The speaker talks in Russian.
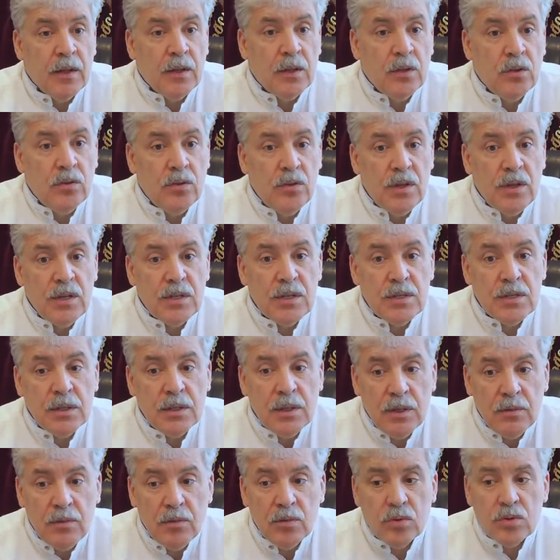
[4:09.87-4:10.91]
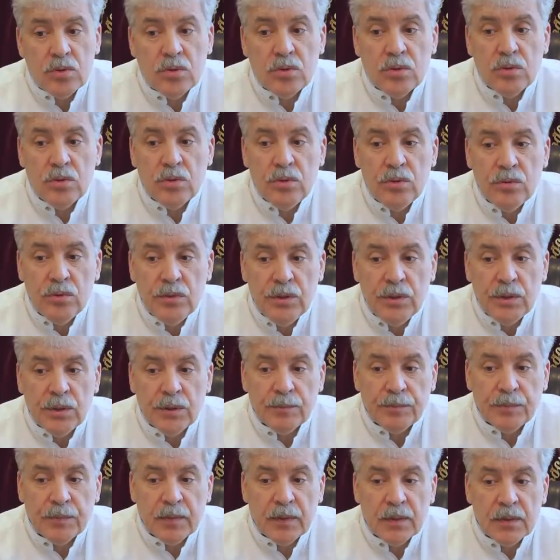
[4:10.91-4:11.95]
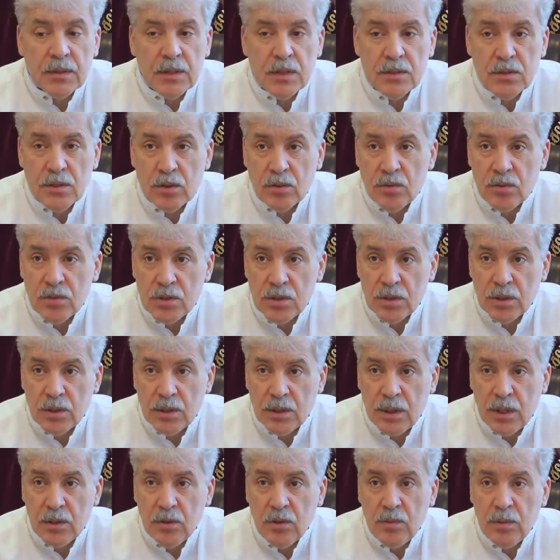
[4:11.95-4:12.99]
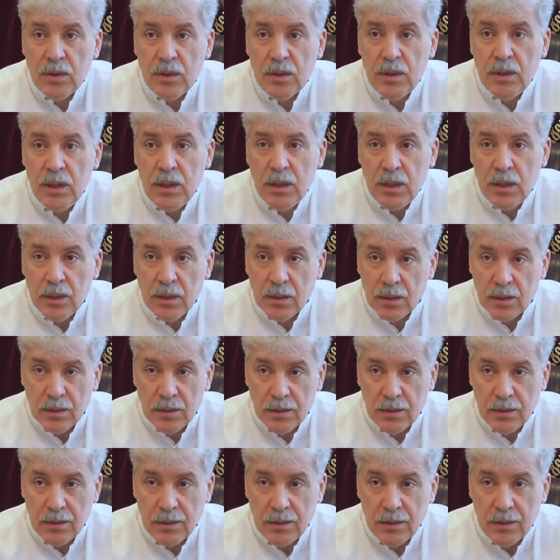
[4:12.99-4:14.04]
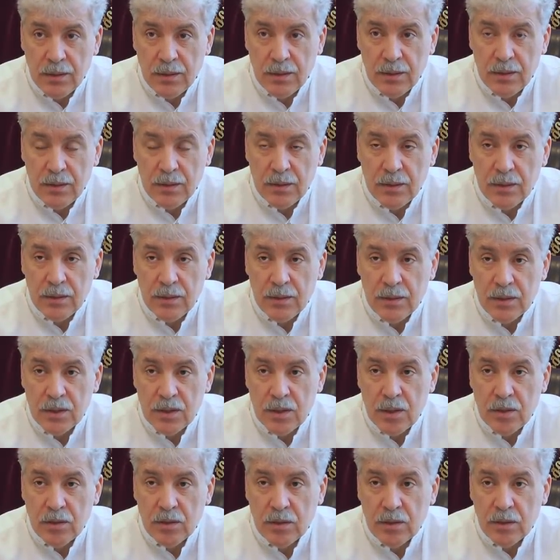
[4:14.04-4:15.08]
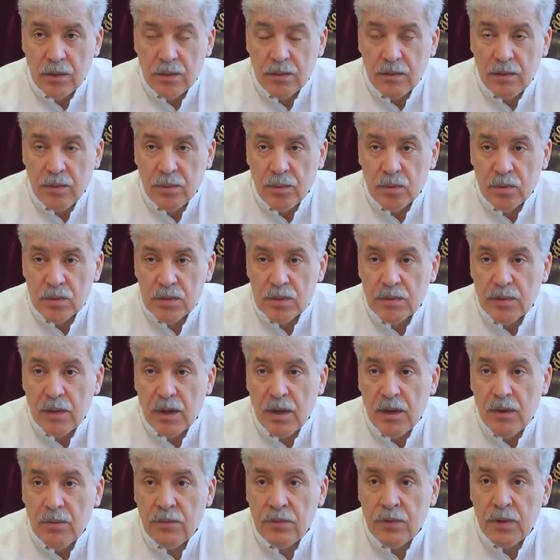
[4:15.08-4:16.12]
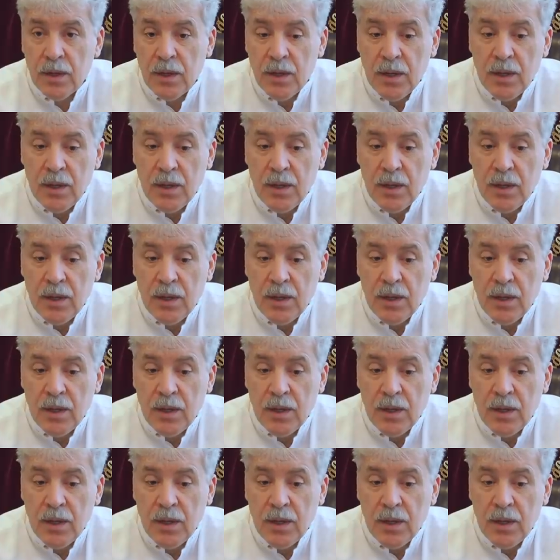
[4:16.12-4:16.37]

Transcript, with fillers: Но из-за того, что люди, застройщики, экономят деньги, не решают никаких вопросов, а в